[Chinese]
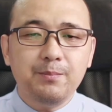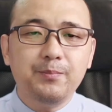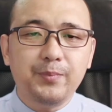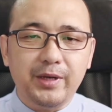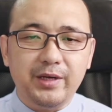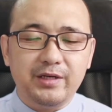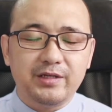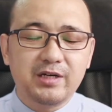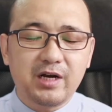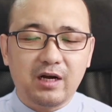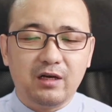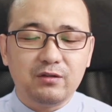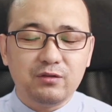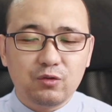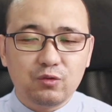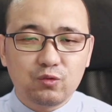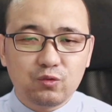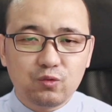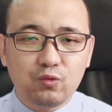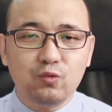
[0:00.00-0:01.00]
本上就
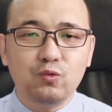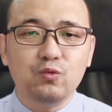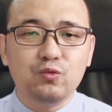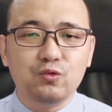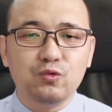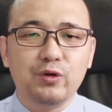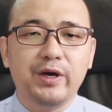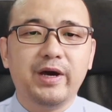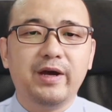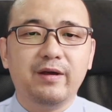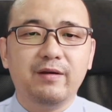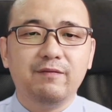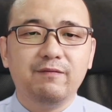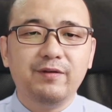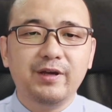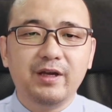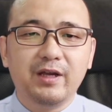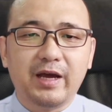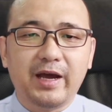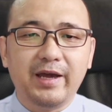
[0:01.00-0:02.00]
杜绝
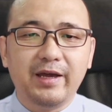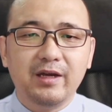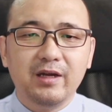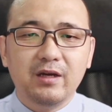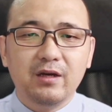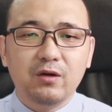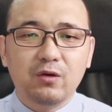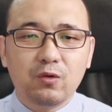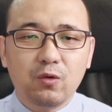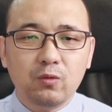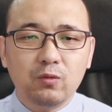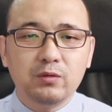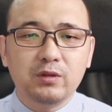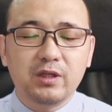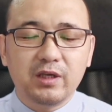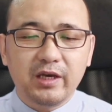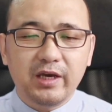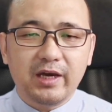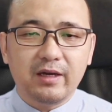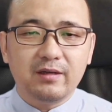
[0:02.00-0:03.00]
未来共
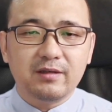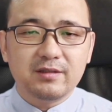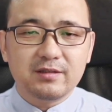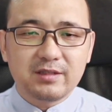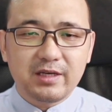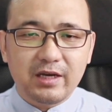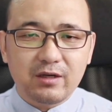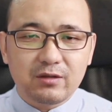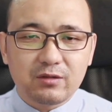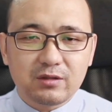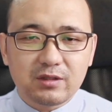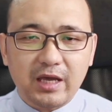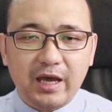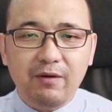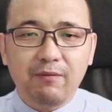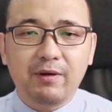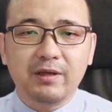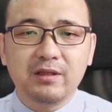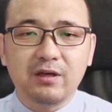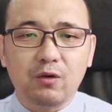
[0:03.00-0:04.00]
谍在台
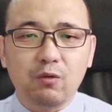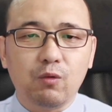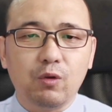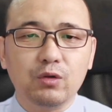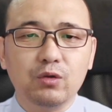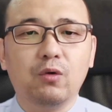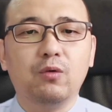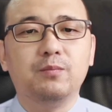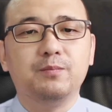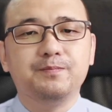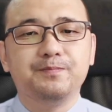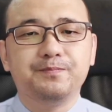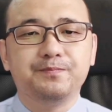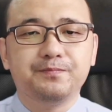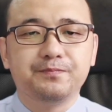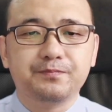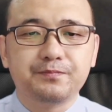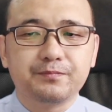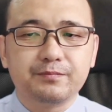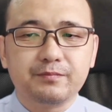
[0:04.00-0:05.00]
湾的活动，
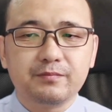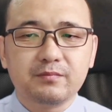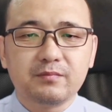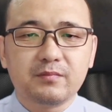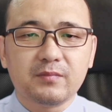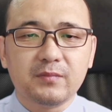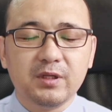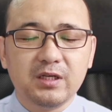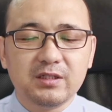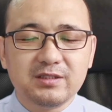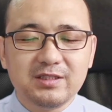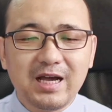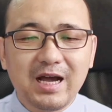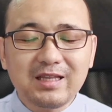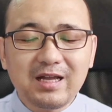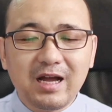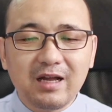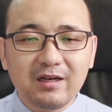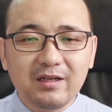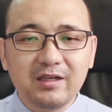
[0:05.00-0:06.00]
加
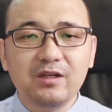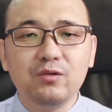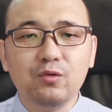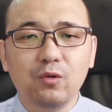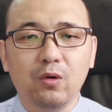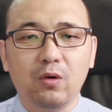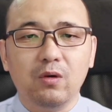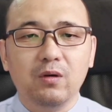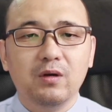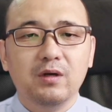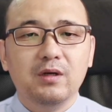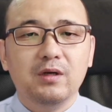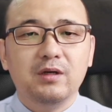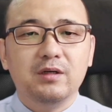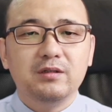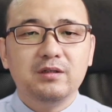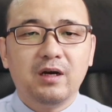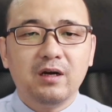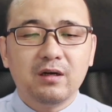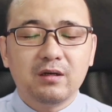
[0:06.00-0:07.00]
大力度
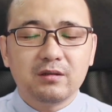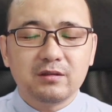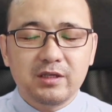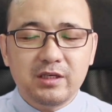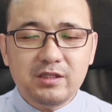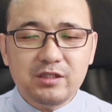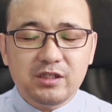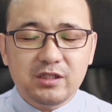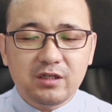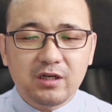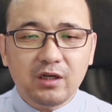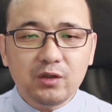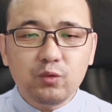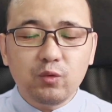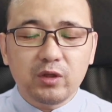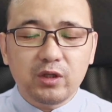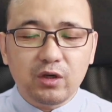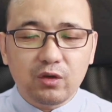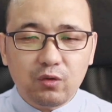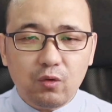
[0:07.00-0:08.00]
让引起更多
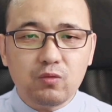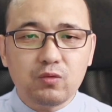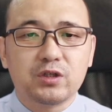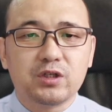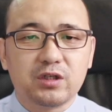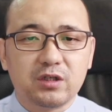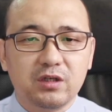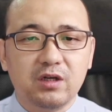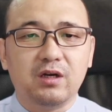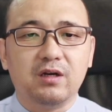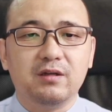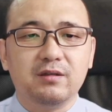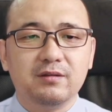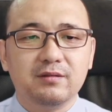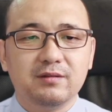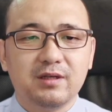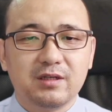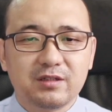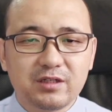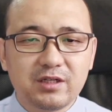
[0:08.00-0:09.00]
的共识。
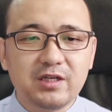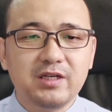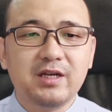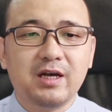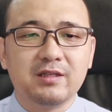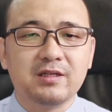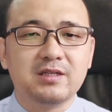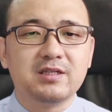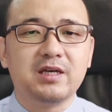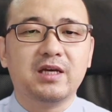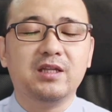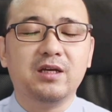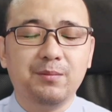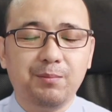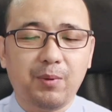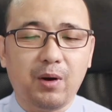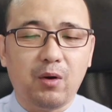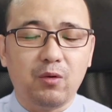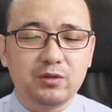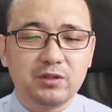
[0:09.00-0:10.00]
那这样呢，才能
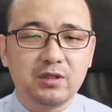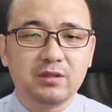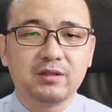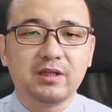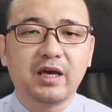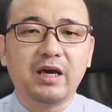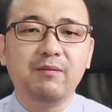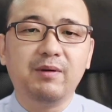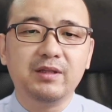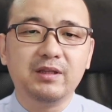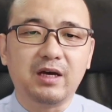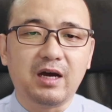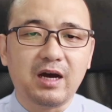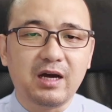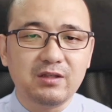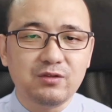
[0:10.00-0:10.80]
保证台湾的安